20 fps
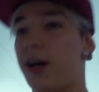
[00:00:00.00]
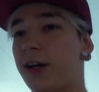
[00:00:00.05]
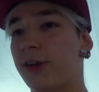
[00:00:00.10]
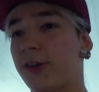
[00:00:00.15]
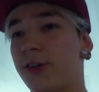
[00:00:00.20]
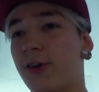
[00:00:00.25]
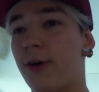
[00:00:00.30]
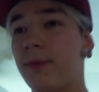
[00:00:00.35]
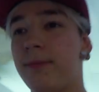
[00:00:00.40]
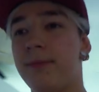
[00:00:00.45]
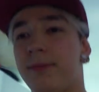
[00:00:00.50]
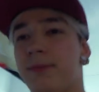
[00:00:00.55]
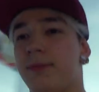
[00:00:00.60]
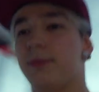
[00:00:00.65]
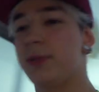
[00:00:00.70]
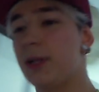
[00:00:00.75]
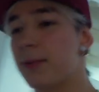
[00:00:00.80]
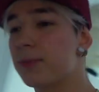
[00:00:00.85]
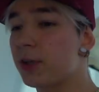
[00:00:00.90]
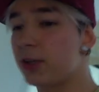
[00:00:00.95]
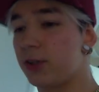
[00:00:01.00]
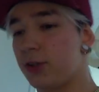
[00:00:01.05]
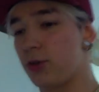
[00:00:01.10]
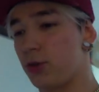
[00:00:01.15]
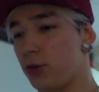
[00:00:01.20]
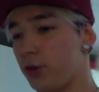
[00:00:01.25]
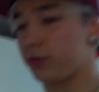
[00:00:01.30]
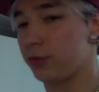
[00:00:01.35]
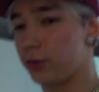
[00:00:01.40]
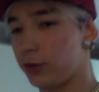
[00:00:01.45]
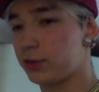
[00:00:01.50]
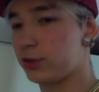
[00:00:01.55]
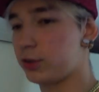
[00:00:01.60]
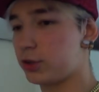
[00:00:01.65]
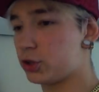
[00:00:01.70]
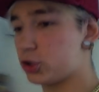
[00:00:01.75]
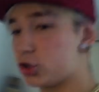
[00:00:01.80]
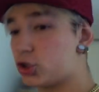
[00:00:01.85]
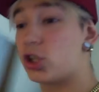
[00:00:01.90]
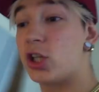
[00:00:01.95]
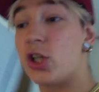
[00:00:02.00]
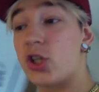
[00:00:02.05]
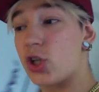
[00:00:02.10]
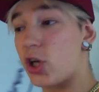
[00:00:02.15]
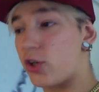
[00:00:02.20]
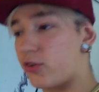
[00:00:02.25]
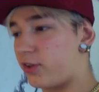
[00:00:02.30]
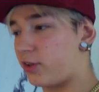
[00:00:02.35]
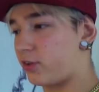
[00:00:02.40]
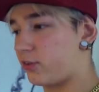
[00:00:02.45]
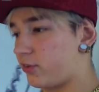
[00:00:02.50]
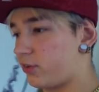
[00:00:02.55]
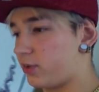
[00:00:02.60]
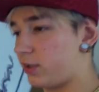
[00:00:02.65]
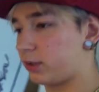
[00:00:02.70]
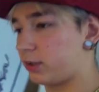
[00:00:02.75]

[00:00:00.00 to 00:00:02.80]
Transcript: angekommen. Ihr habt richtig gehört, Freunde. Shisha-Sachen sind